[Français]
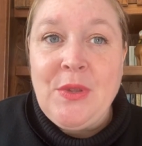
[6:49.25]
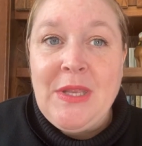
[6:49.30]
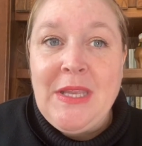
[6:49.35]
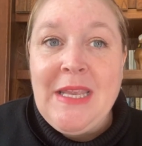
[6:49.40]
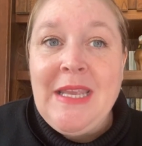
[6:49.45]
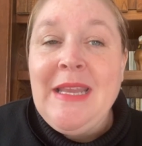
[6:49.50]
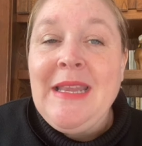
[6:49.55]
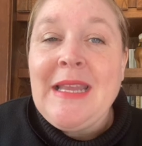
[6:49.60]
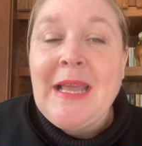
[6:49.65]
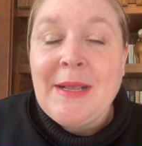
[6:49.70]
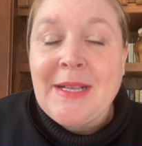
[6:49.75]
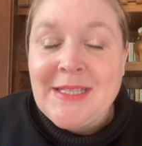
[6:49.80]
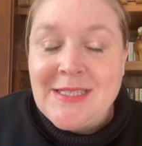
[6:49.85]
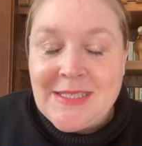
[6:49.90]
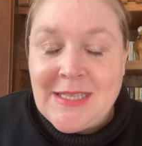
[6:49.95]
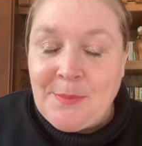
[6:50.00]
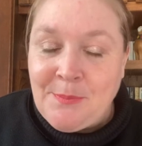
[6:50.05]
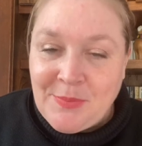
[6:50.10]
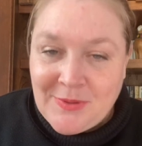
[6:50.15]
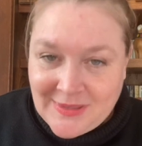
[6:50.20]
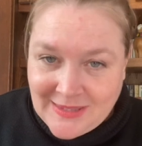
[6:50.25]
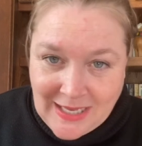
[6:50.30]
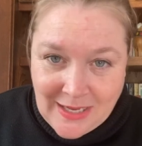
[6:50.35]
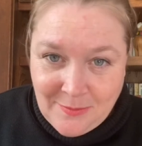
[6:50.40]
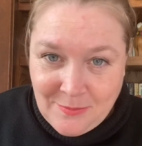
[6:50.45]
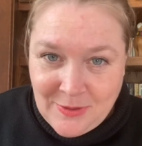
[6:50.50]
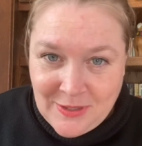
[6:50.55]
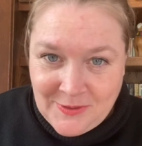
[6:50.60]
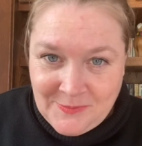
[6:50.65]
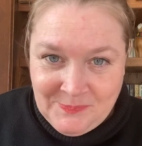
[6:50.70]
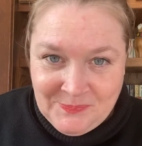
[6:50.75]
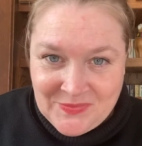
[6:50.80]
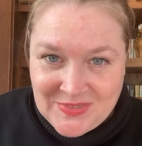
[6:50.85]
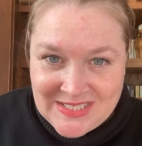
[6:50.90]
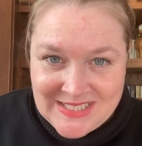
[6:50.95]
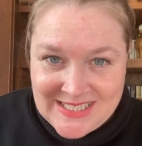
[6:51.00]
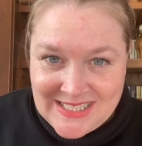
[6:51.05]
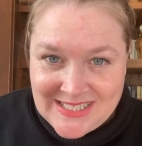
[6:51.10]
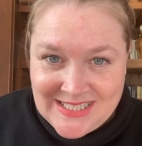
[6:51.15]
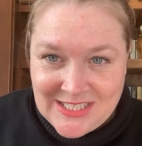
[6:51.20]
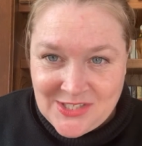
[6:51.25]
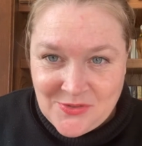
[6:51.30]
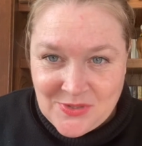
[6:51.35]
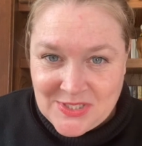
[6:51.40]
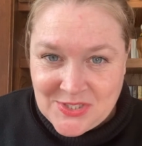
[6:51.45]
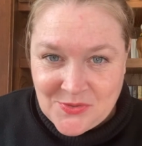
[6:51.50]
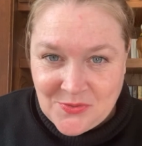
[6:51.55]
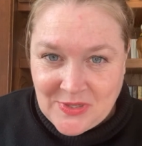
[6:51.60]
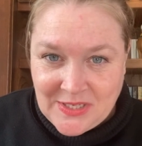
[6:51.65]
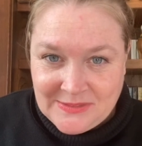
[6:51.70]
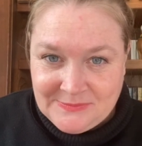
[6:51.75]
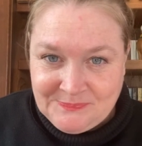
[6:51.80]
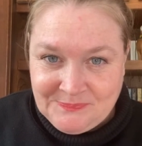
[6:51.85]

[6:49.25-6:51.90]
inacceptable cette situation-là.